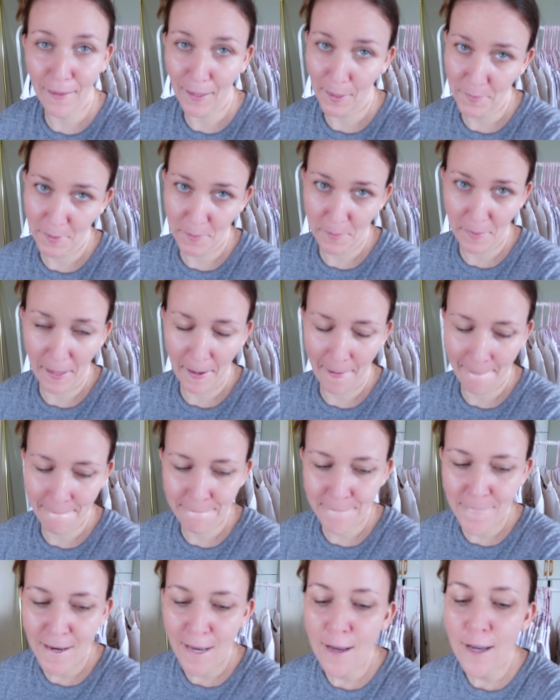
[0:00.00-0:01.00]
na kami, be.
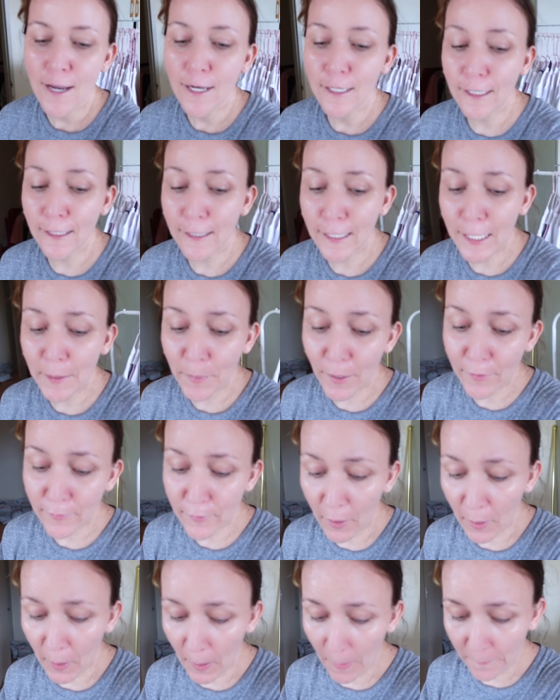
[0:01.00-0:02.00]
Lilipat
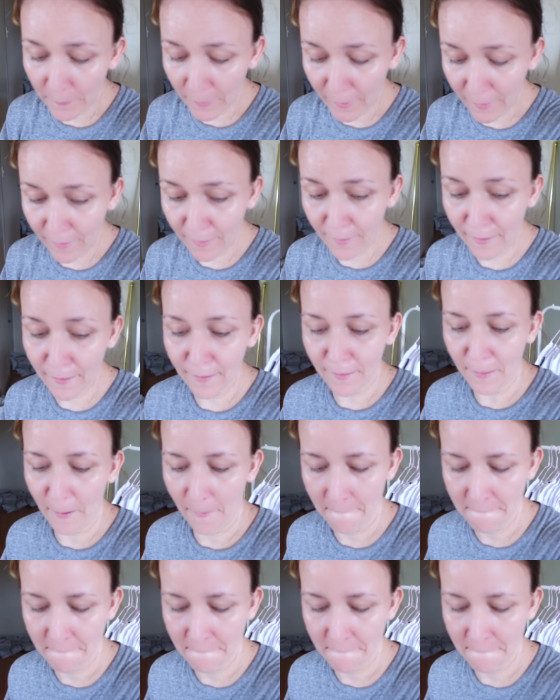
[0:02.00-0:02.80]
na kami.